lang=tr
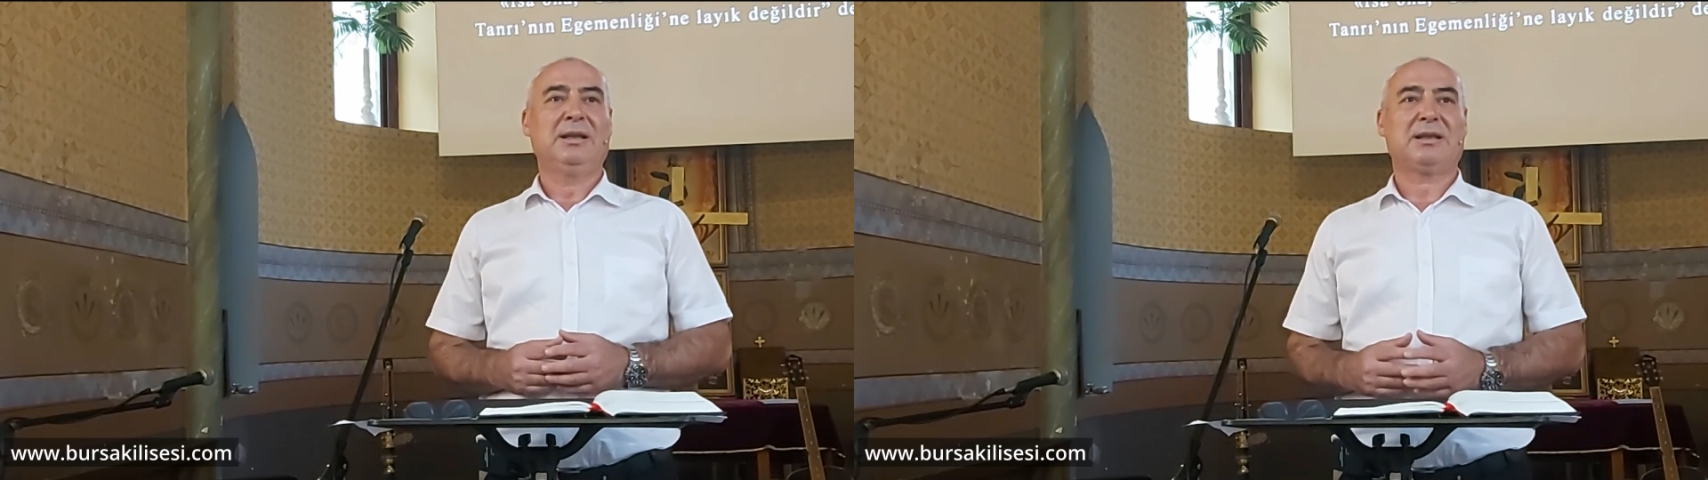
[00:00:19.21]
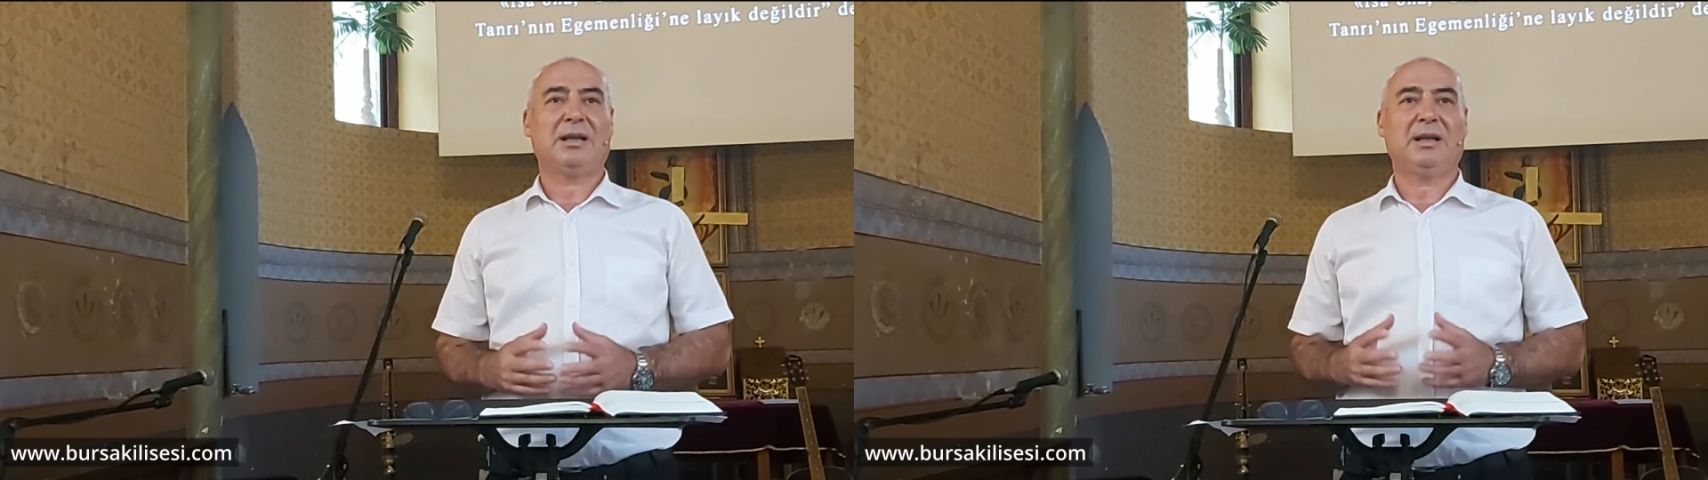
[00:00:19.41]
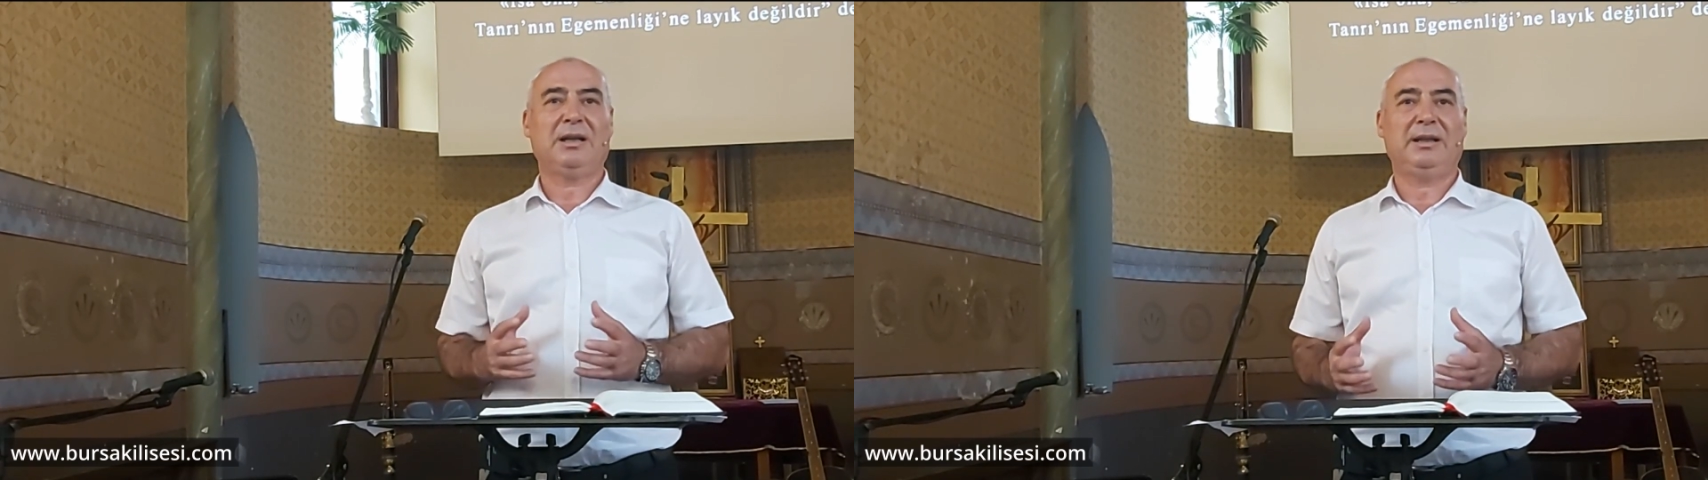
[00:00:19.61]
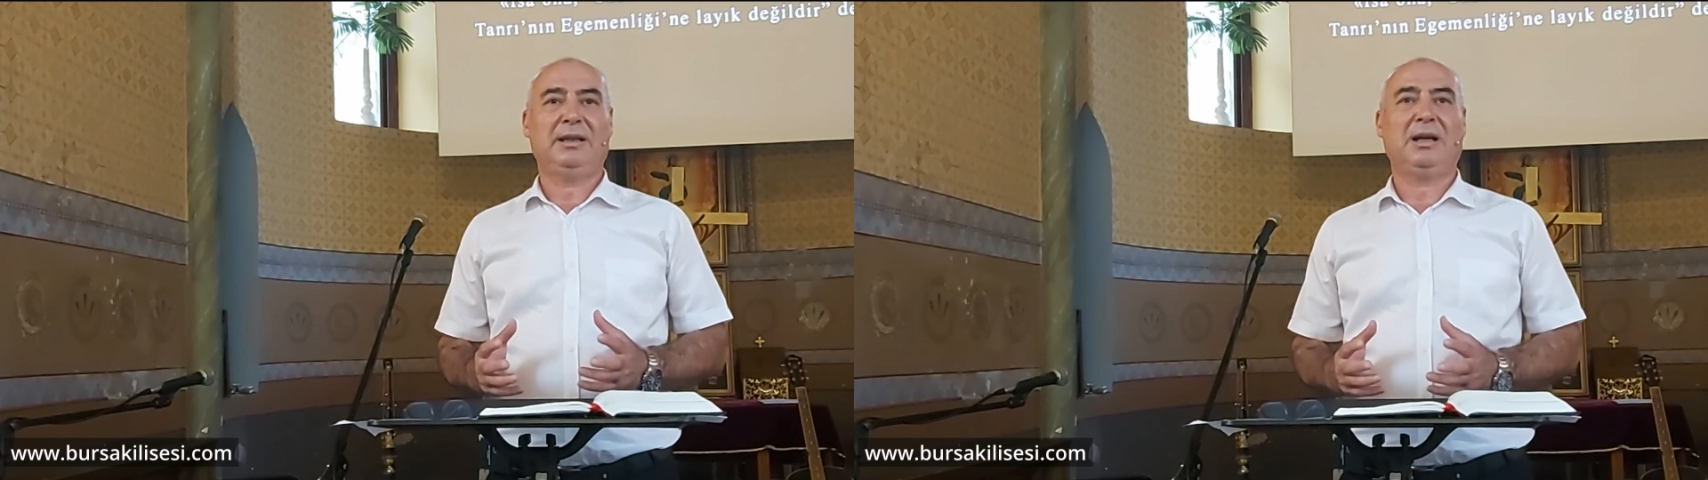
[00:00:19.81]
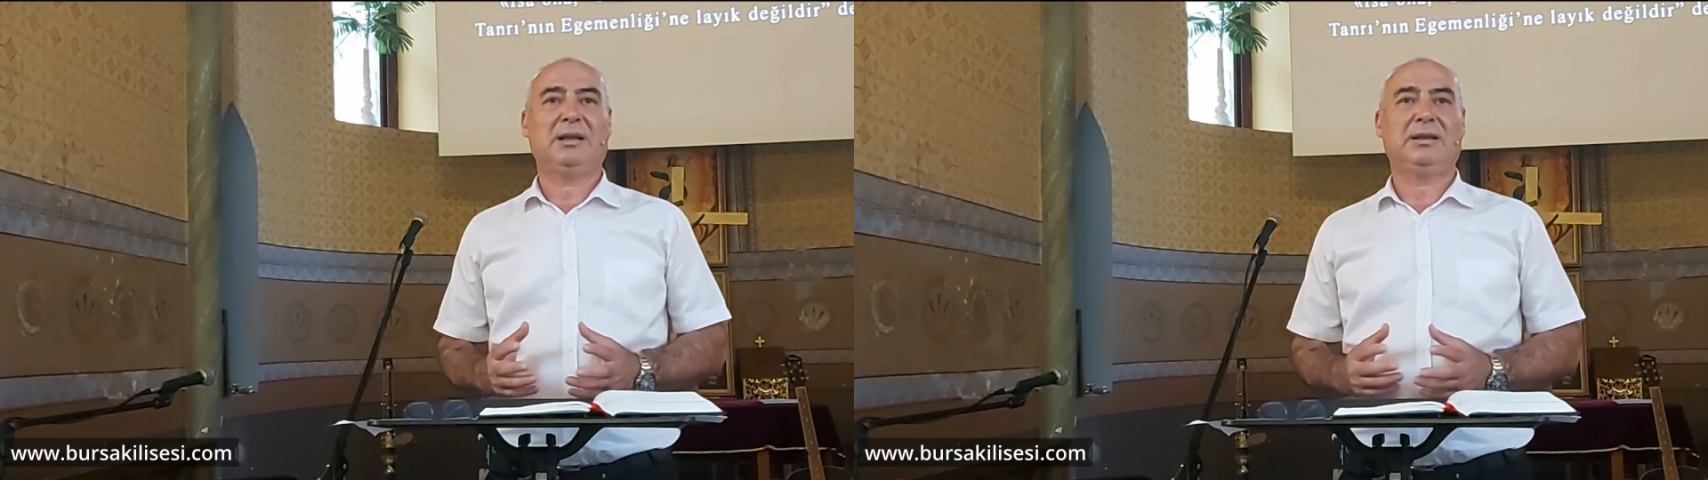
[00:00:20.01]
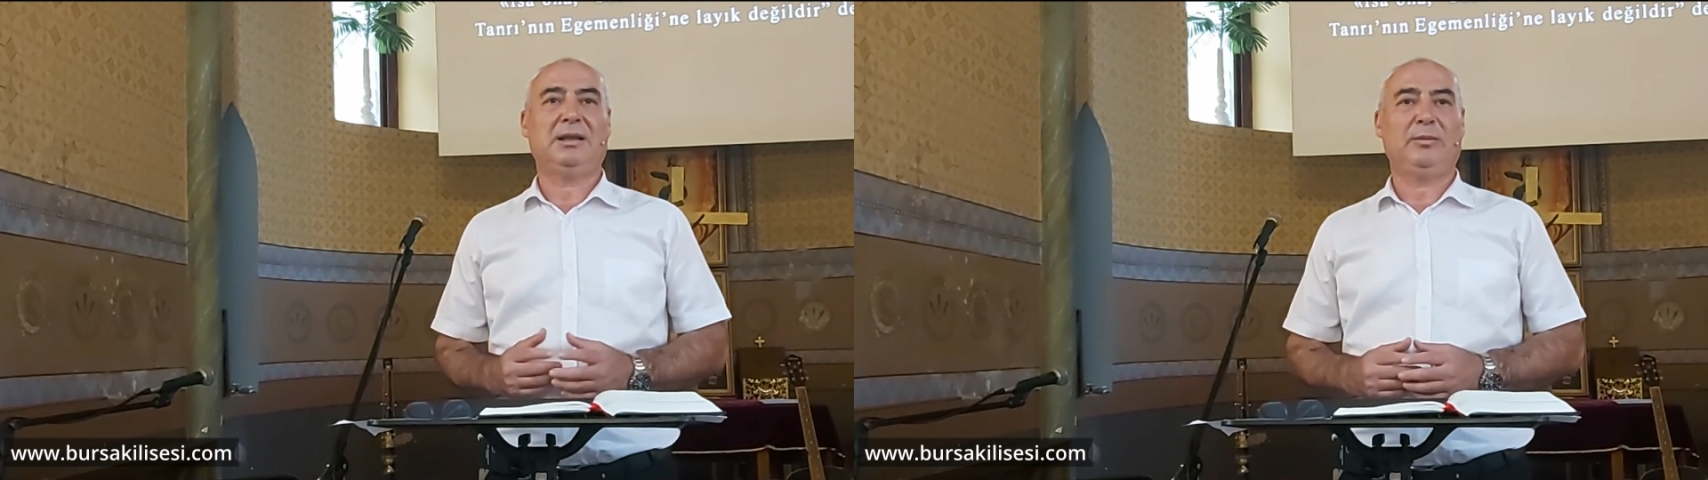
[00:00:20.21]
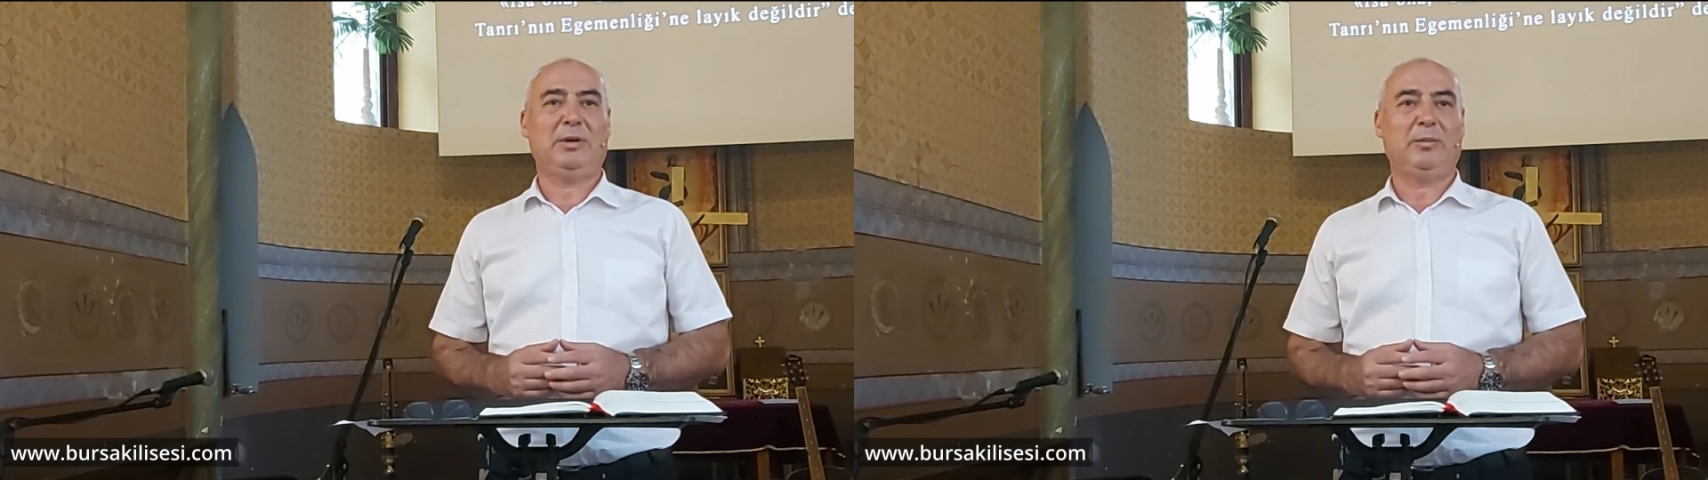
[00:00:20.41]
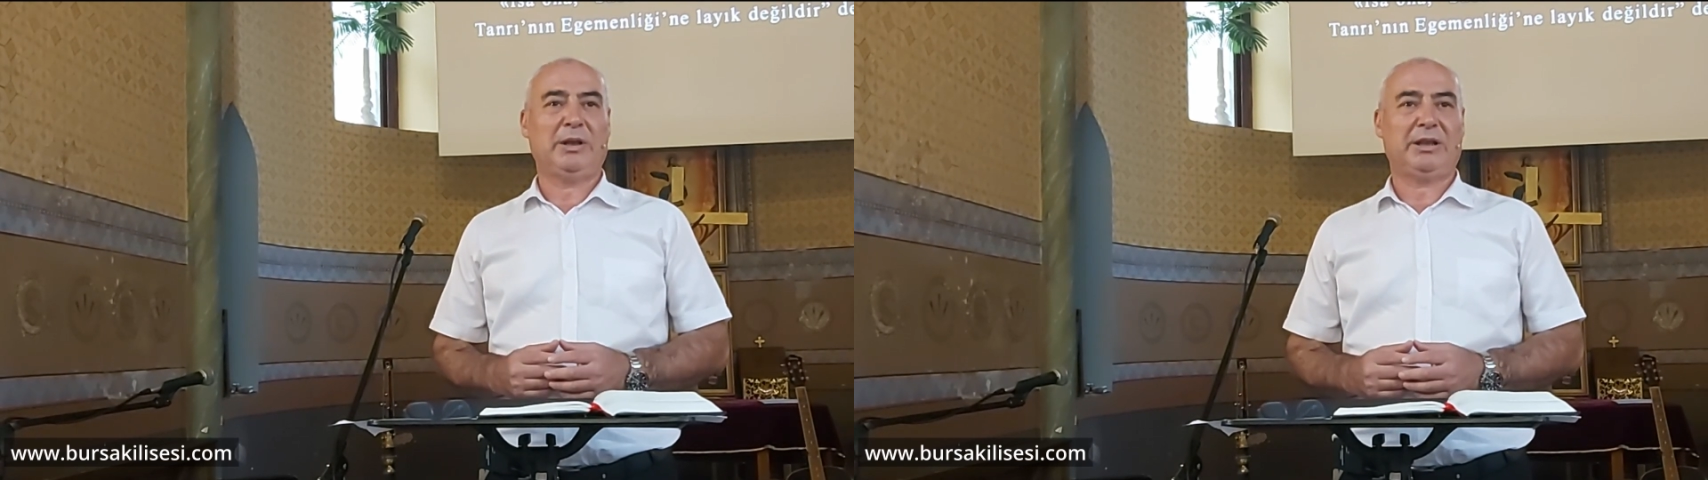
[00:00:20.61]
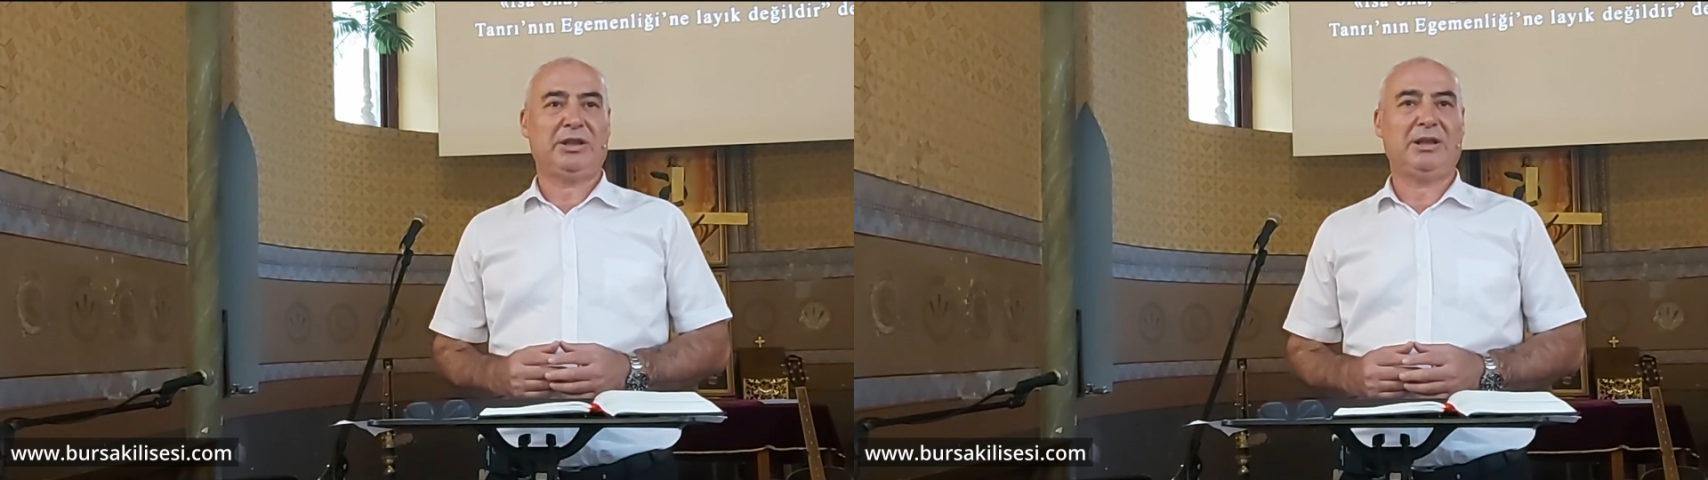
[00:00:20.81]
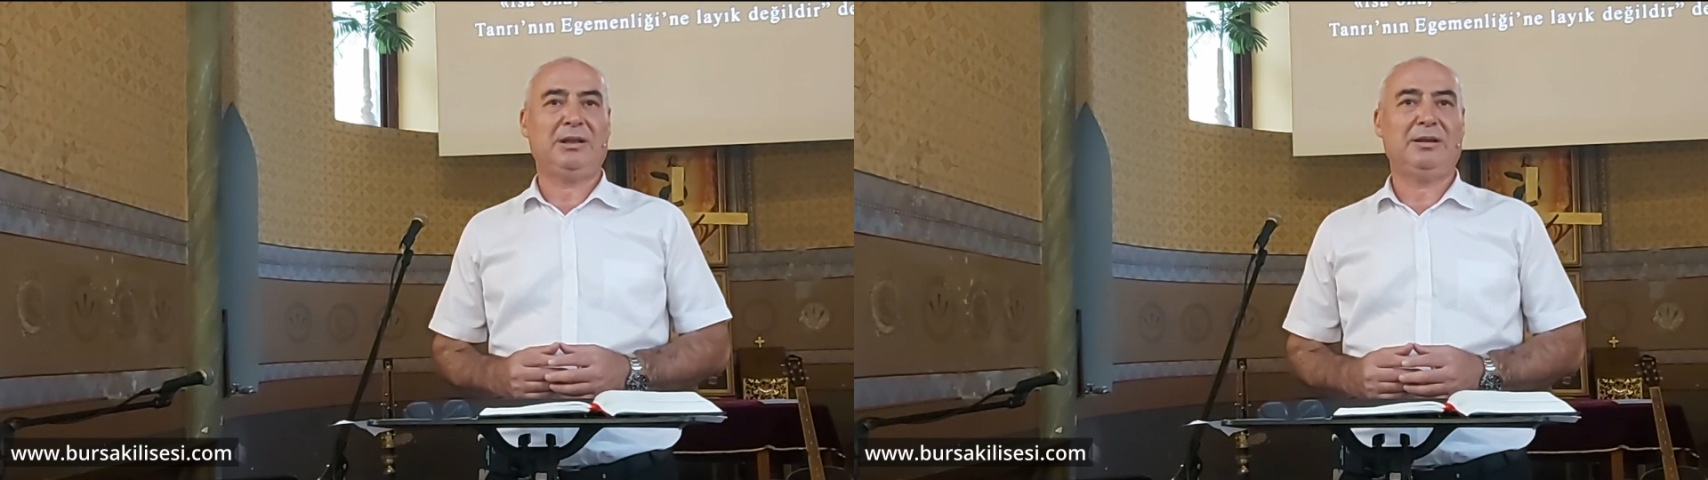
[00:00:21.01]
Sana itaat edebilmek
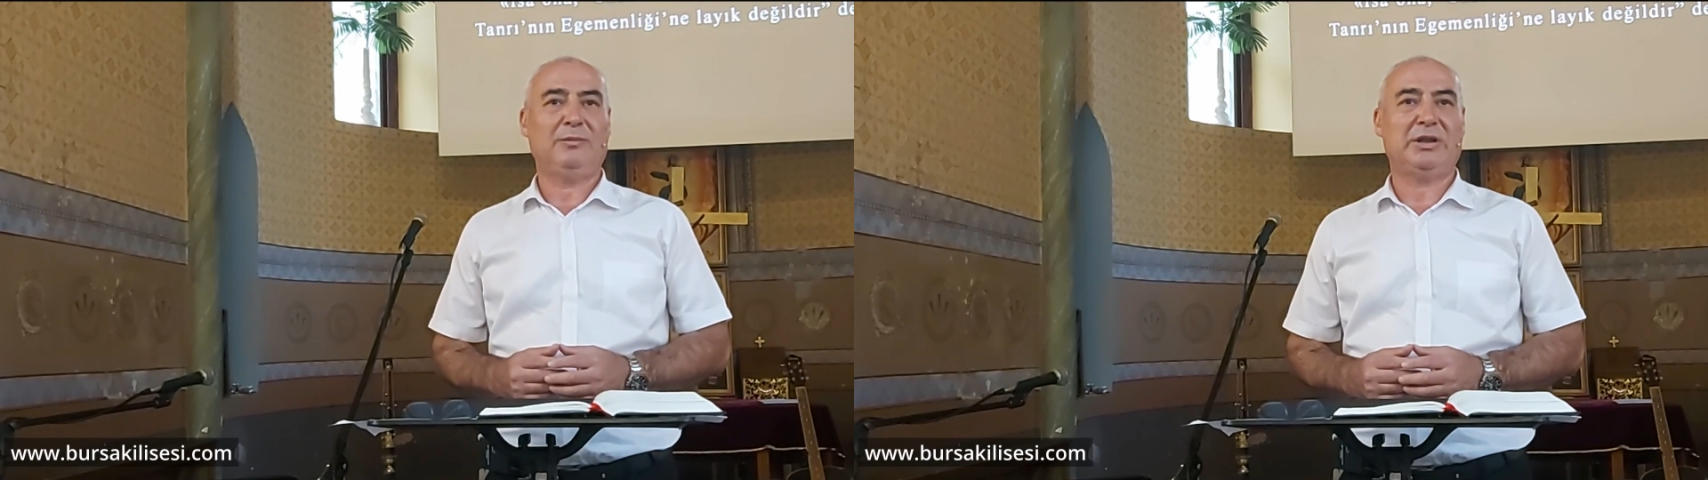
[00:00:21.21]
için